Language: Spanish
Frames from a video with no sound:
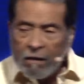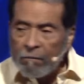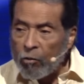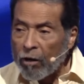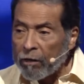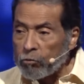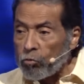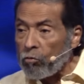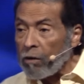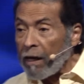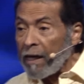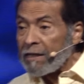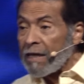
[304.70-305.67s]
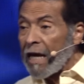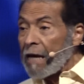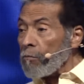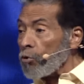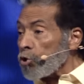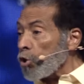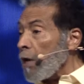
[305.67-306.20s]
Porque tú crees
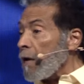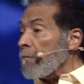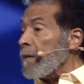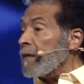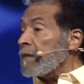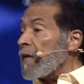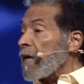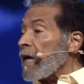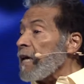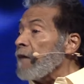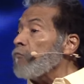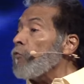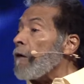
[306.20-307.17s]
emocionalmente que yendo